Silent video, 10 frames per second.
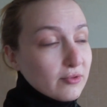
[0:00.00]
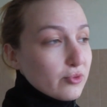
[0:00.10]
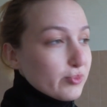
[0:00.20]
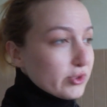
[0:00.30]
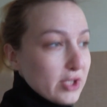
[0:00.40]

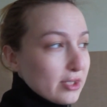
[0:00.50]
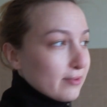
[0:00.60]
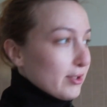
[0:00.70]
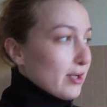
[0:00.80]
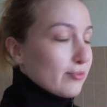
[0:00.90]
Вот. После
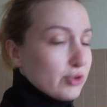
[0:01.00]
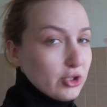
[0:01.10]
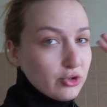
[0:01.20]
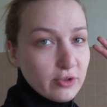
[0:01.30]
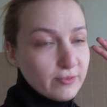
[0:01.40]
этого я вообще
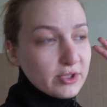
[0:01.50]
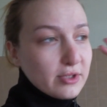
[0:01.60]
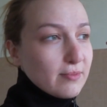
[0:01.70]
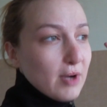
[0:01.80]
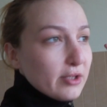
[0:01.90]
ничем не
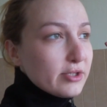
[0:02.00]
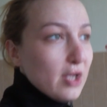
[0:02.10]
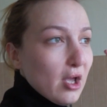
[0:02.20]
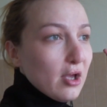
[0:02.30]
занималась,